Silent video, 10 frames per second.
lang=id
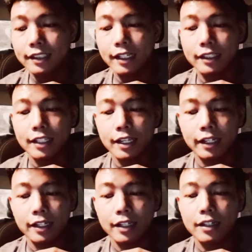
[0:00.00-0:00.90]

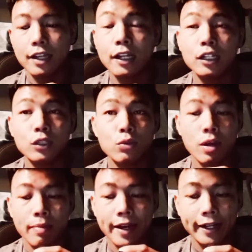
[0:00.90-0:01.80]
Tertinggi dan
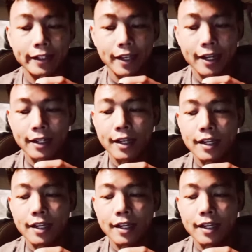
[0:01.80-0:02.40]
Ketua Bahagian